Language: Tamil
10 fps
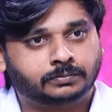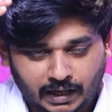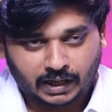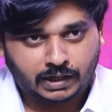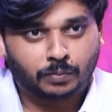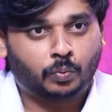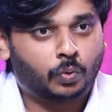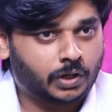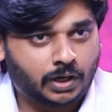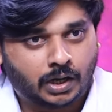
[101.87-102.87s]
கிழக்கு
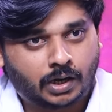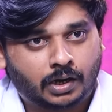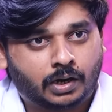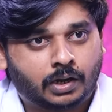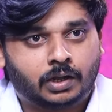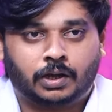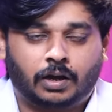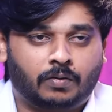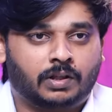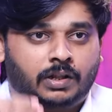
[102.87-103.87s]
மூடினால்
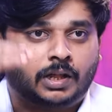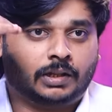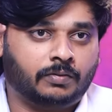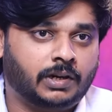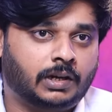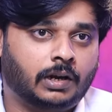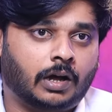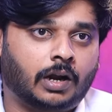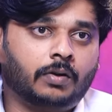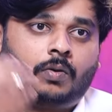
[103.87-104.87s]
அவ்வளோதான் அந்த
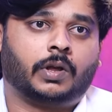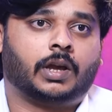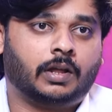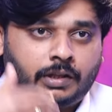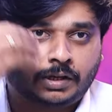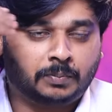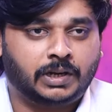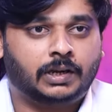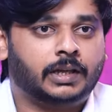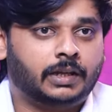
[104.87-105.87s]
வீட்டில் ஆணோடைய ஆதிக்கம்
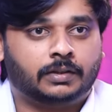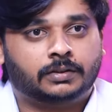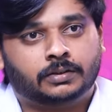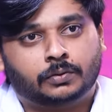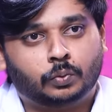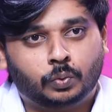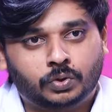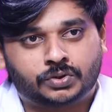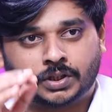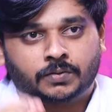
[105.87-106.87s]
இல்லை
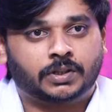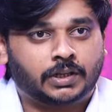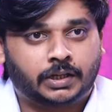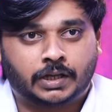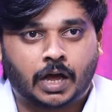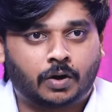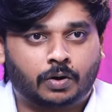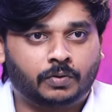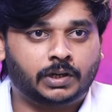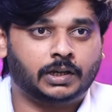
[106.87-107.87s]
நூறு சதவீதம் இல்லை
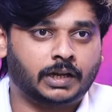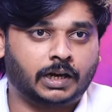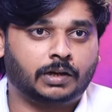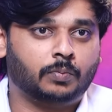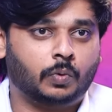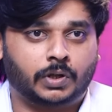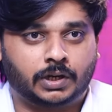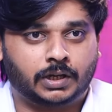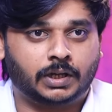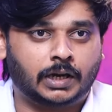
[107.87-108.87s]
யாரோட வீட்டில் கிடக்கு மூடி
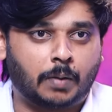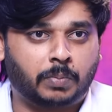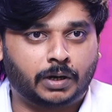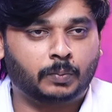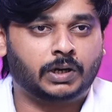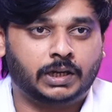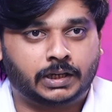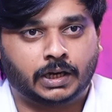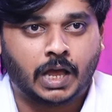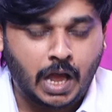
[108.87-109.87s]
இருக்குது இல்லை அப்பார்ட்மெண்ட்டில்
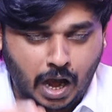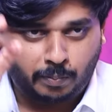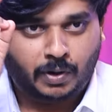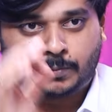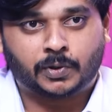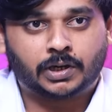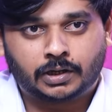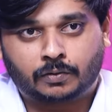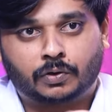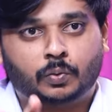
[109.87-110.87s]
இருக்குது அப்பார்ட்மெண்ட்டில்
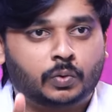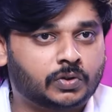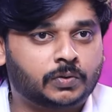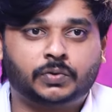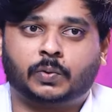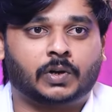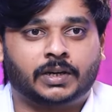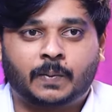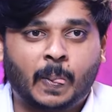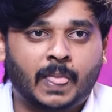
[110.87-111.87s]
இருக்கிறவங்களாம் நூறு சதவீதம் சொல்கிறேன்